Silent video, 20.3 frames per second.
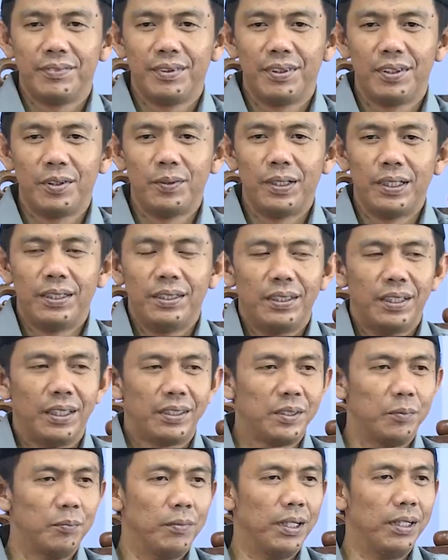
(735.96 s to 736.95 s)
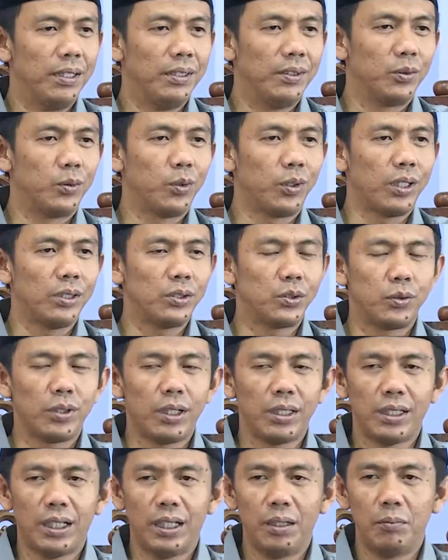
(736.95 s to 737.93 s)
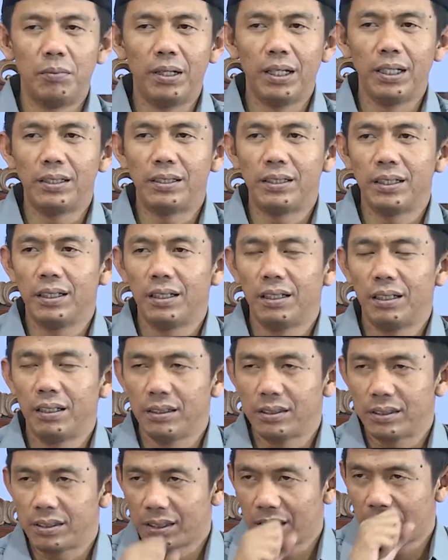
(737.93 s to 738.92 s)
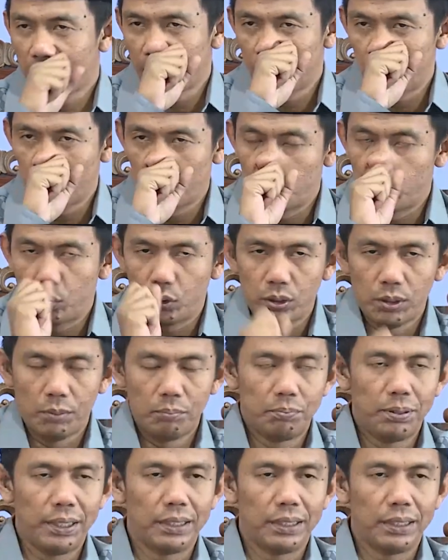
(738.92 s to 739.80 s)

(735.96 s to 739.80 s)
Coba diingat kembali itu Quran surat Al-Maidah ayat 104.